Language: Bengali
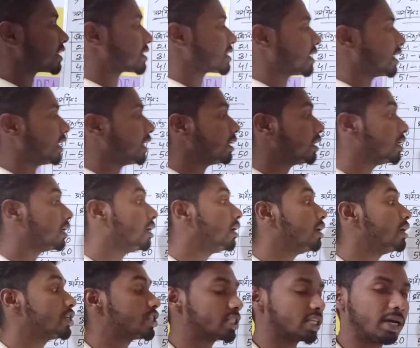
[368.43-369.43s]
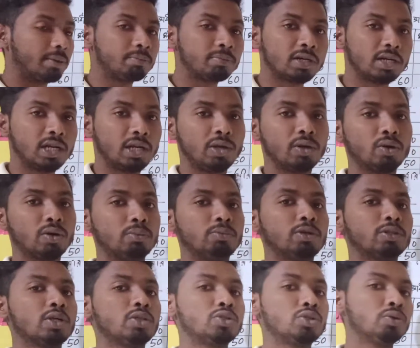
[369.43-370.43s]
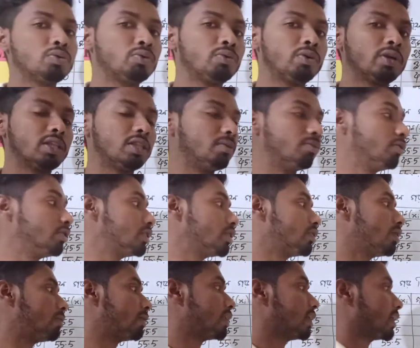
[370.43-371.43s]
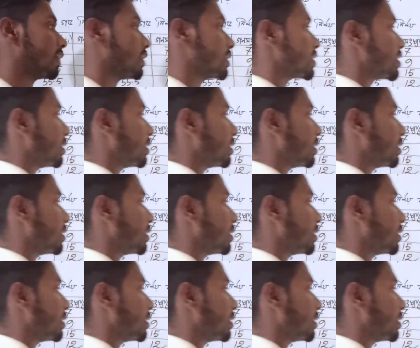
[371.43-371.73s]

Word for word: এক্সআইয়ের সামটা নির্ণয় করবো অর্থাৎ যোগ করে দিব যেহেতু আমাদের এখানে